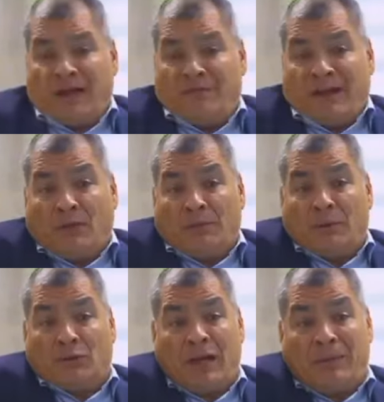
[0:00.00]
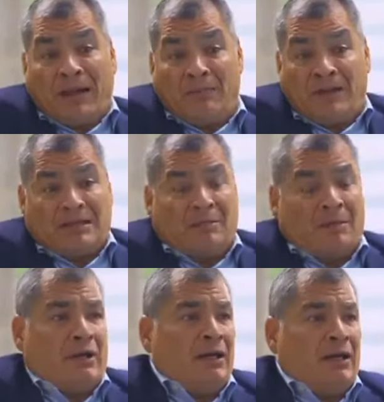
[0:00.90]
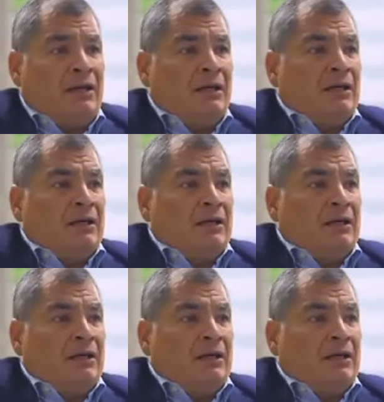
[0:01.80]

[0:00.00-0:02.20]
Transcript: hay falta de oportunidades para la inmensa mayoría